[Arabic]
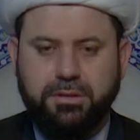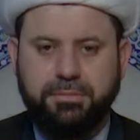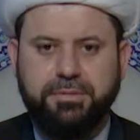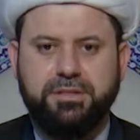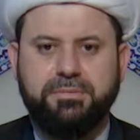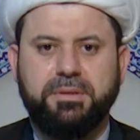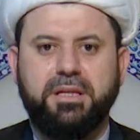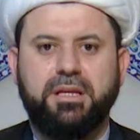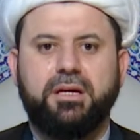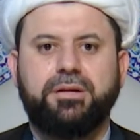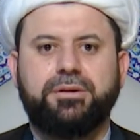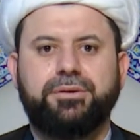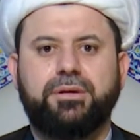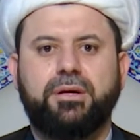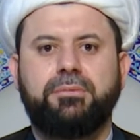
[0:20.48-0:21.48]
بسم الله
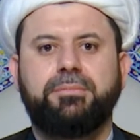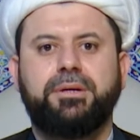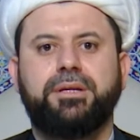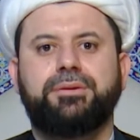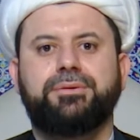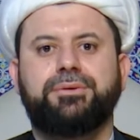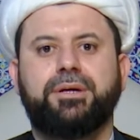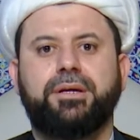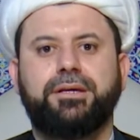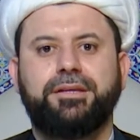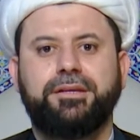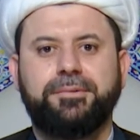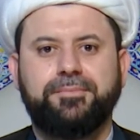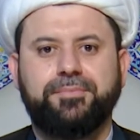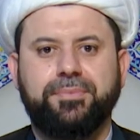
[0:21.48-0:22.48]
الرحمن
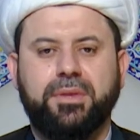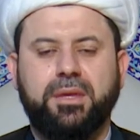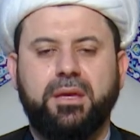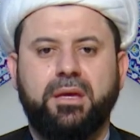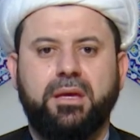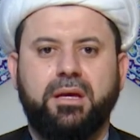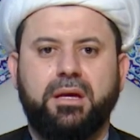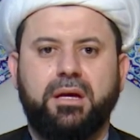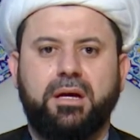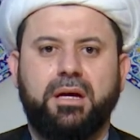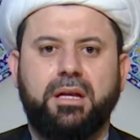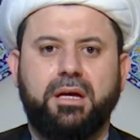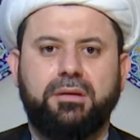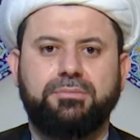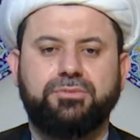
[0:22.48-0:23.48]
الرحيم
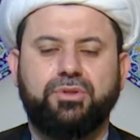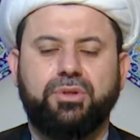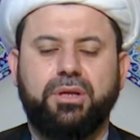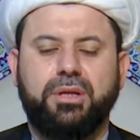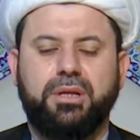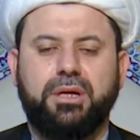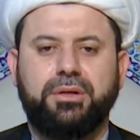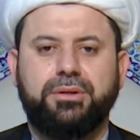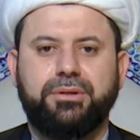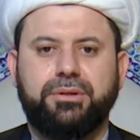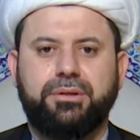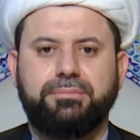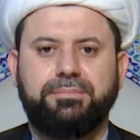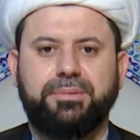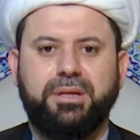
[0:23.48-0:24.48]
الحمد لله
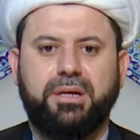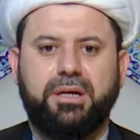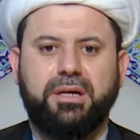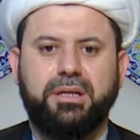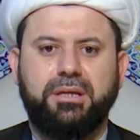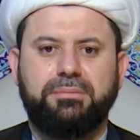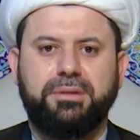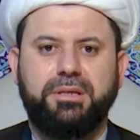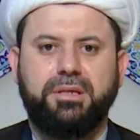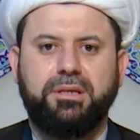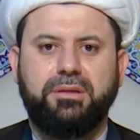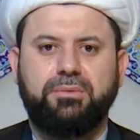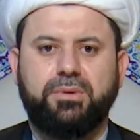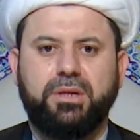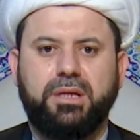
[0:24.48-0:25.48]
رب
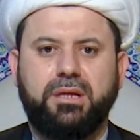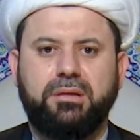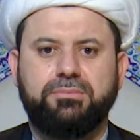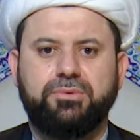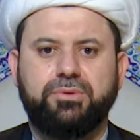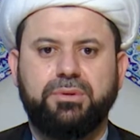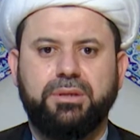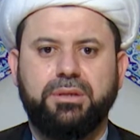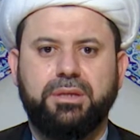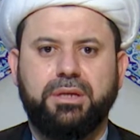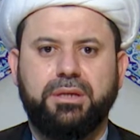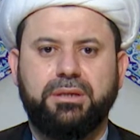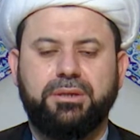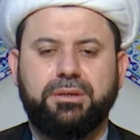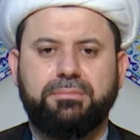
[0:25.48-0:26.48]
العالمين والحمد
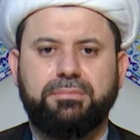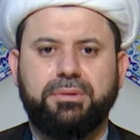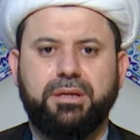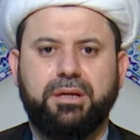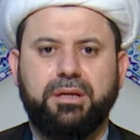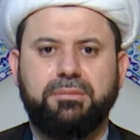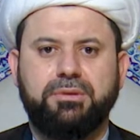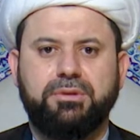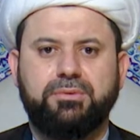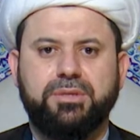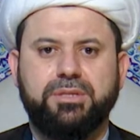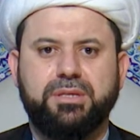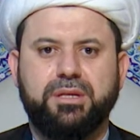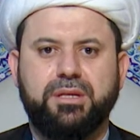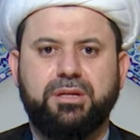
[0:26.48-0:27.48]
لله رب العالمين
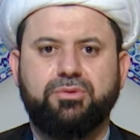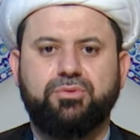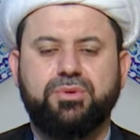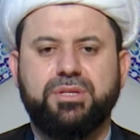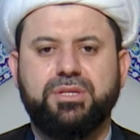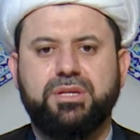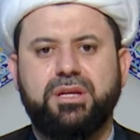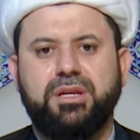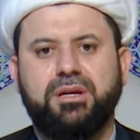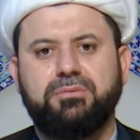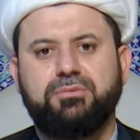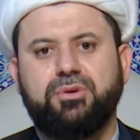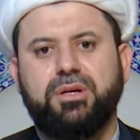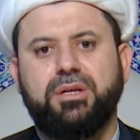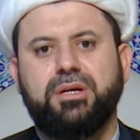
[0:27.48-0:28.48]
والصلاة
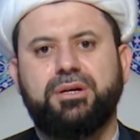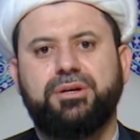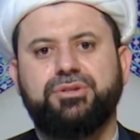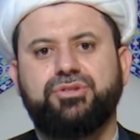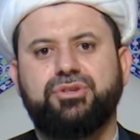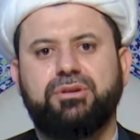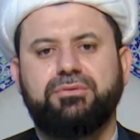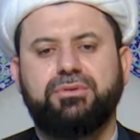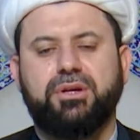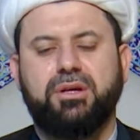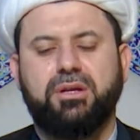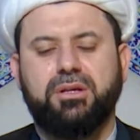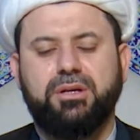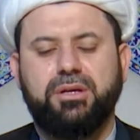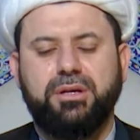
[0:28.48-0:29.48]
والسلام على أشرف
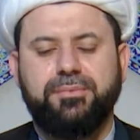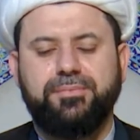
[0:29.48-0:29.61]
خلقه